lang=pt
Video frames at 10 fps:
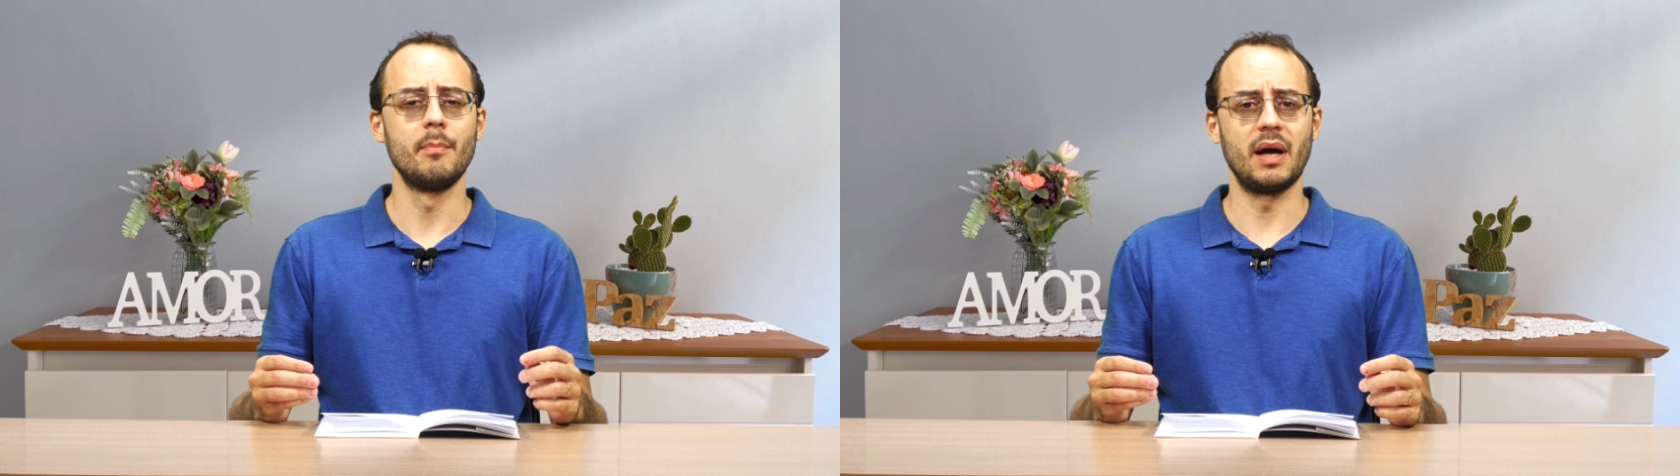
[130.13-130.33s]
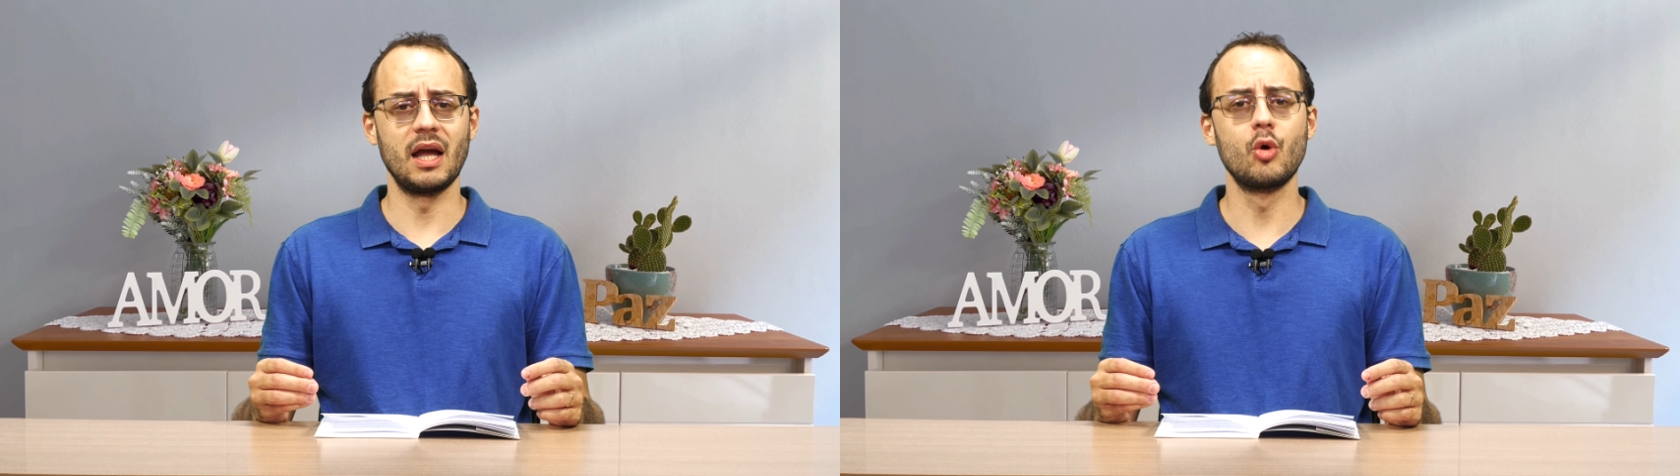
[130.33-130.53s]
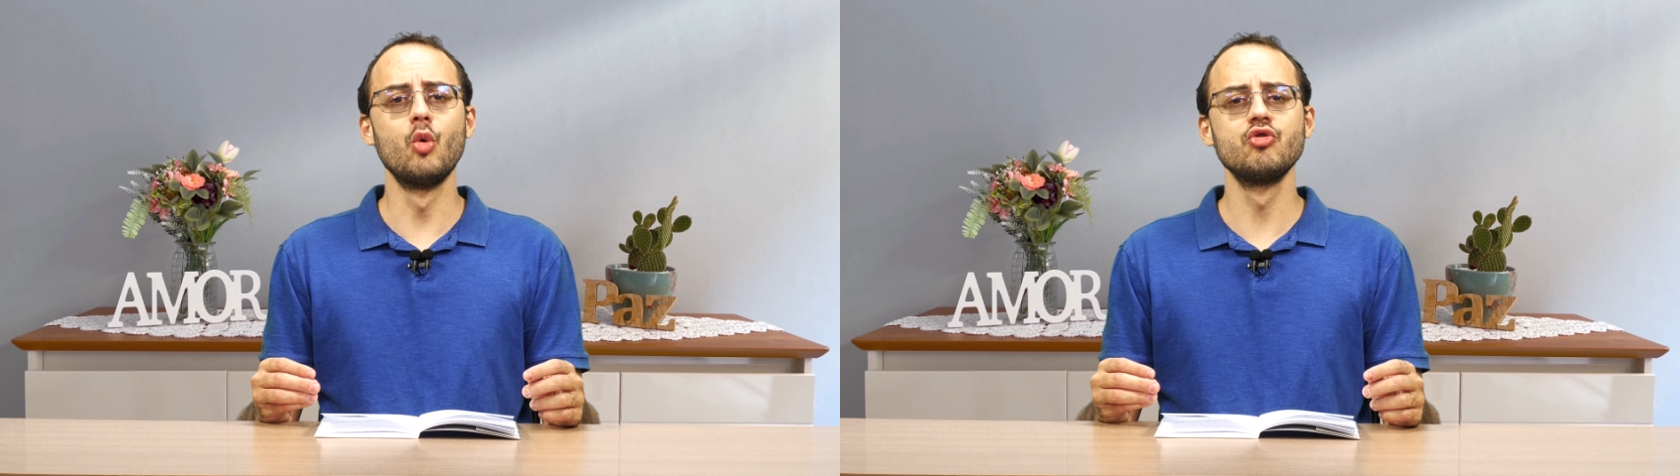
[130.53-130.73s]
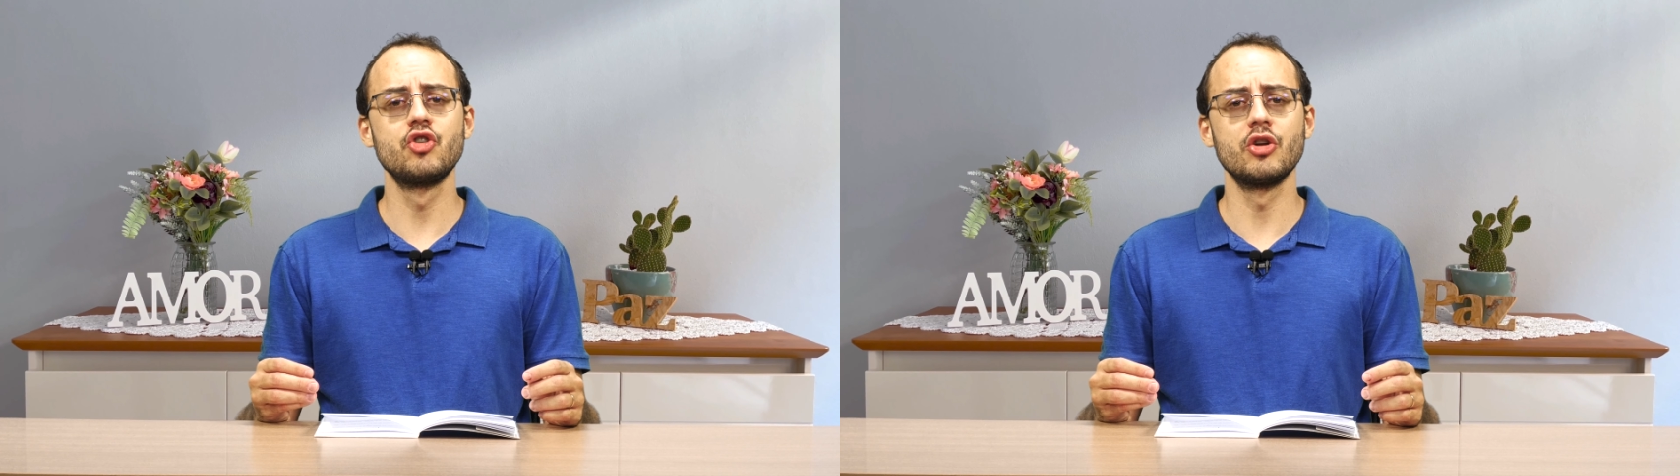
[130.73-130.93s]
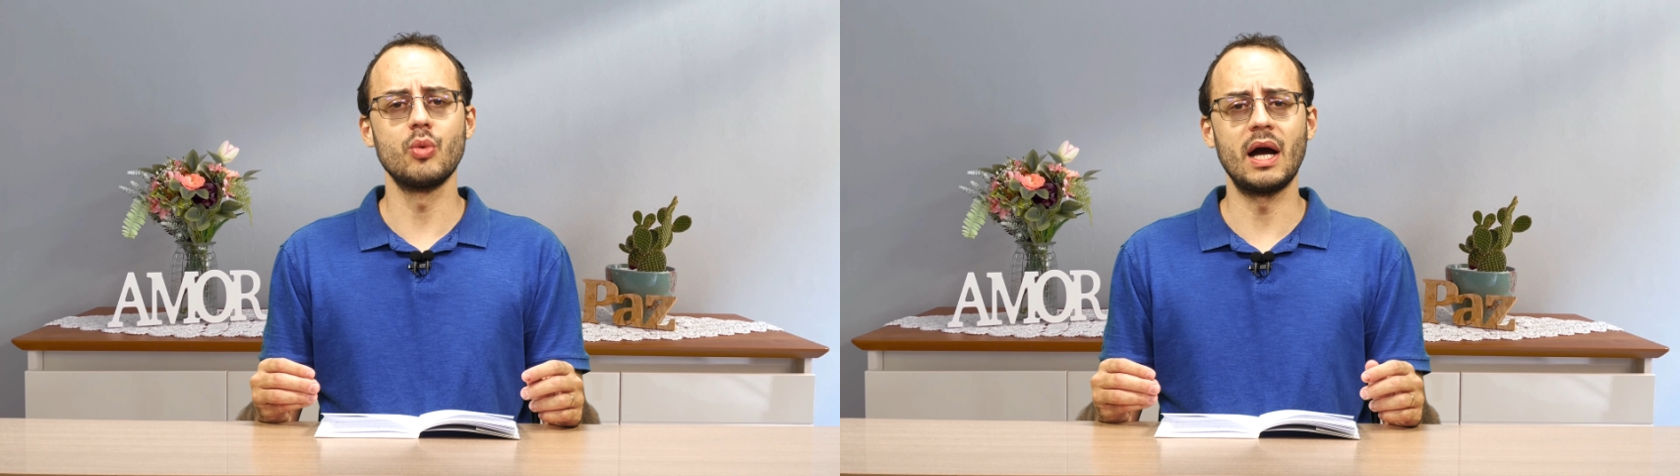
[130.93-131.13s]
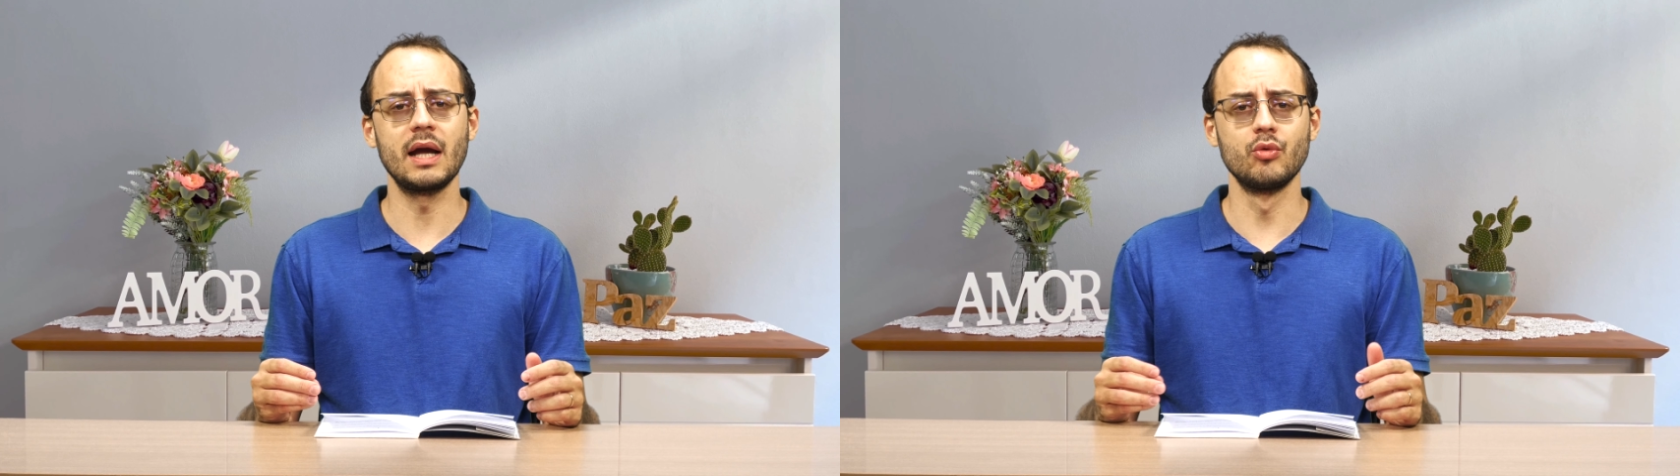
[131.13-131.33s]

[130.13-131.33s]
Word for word: para continuar